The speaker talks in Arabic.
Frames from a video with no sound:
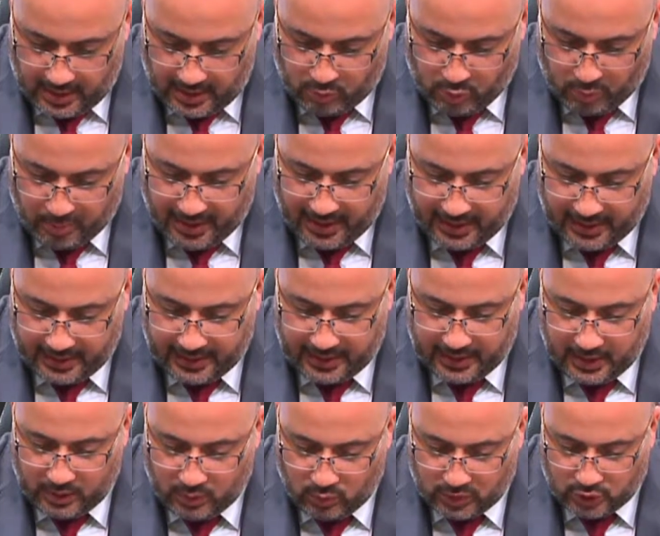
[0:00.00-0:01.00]

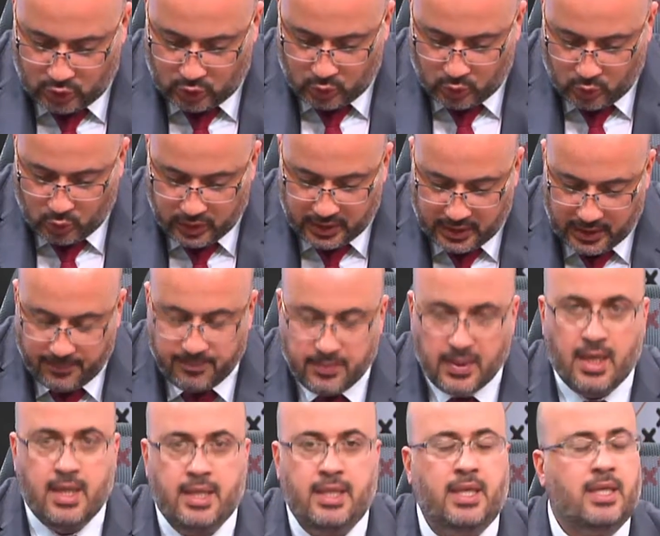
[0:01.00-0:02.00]
المبلغين والشهود
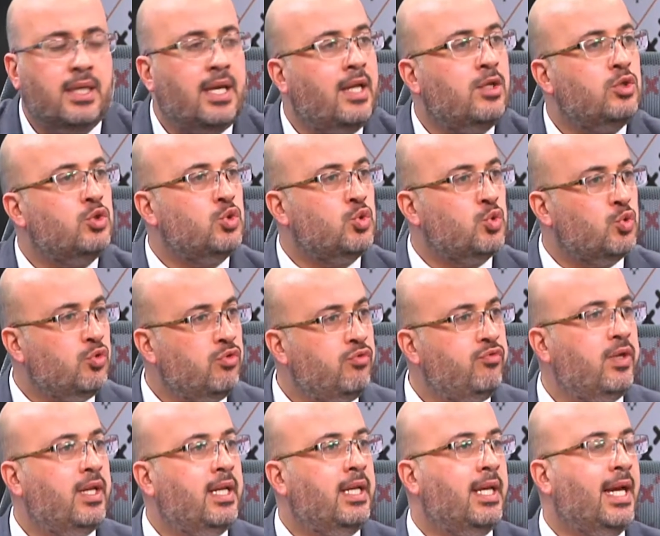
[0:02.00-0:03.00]
نحكي عن الظروف
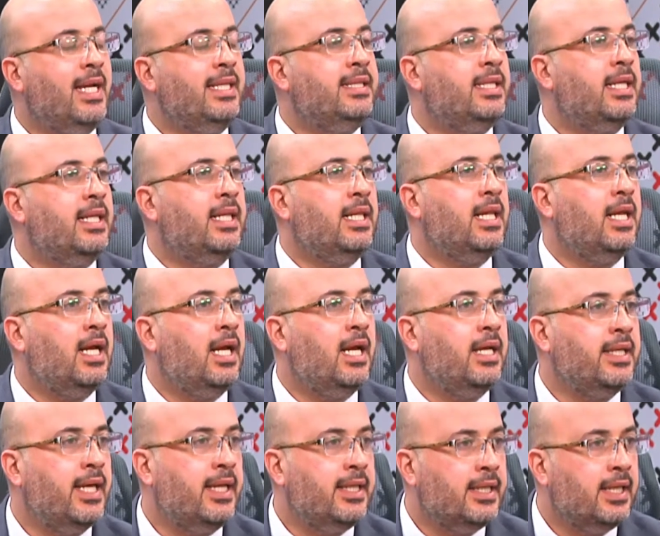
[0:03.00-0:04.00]
اللي ادت ل
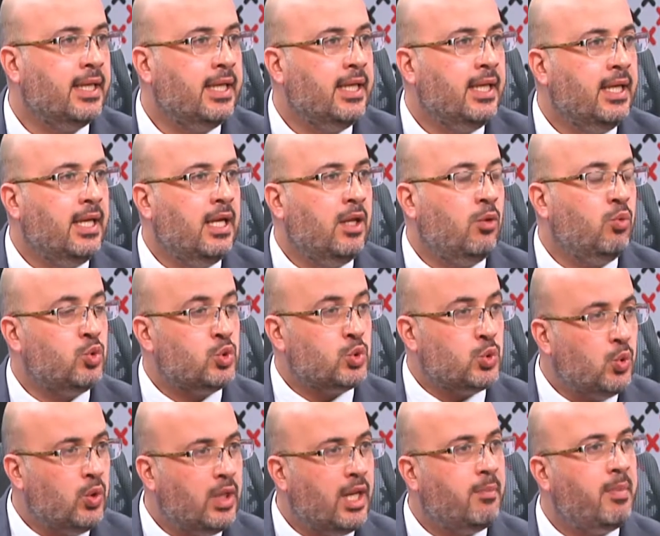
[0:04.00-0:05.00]
يعني
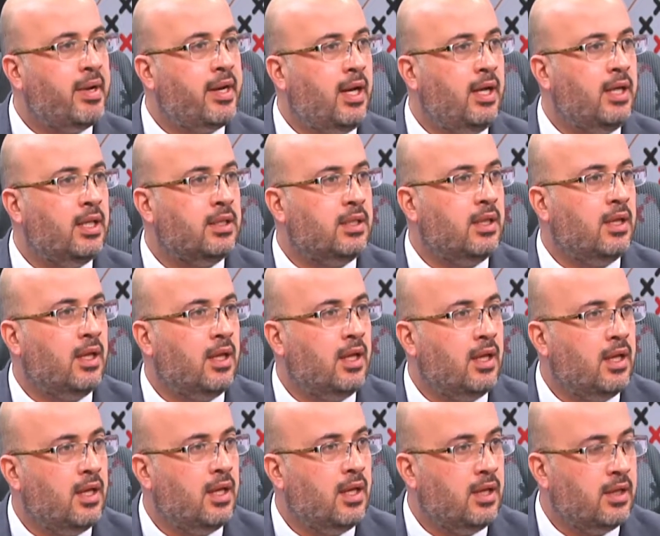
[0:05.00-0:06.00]
الوصول لمرحله
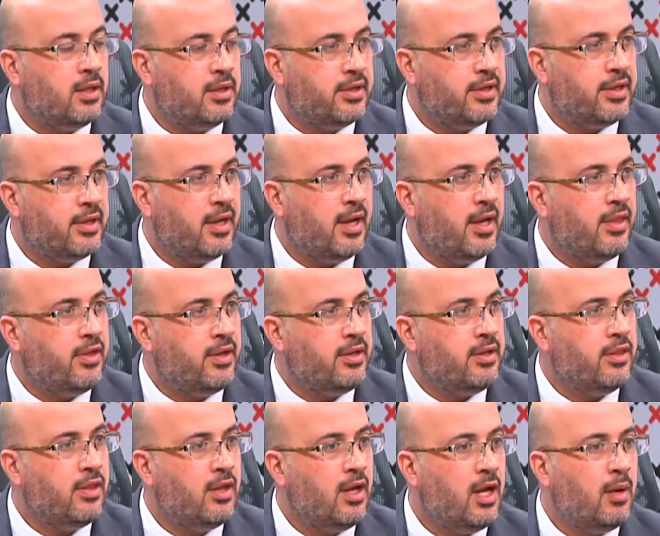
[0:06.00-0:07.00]
آه، اقرار هذا
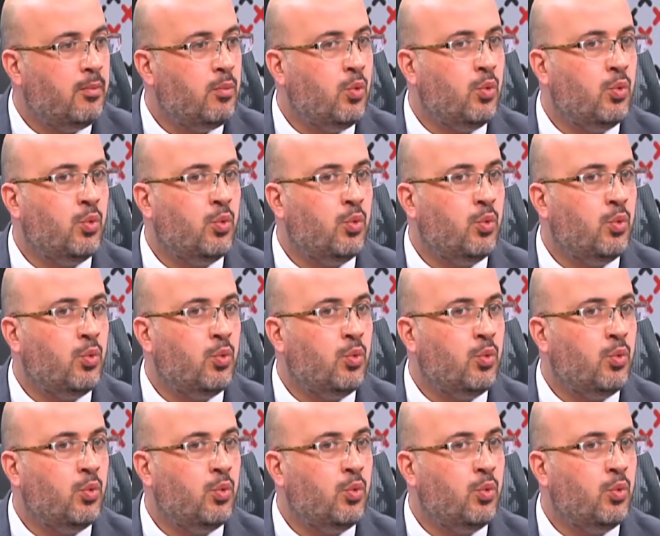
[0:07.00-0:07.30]
النظام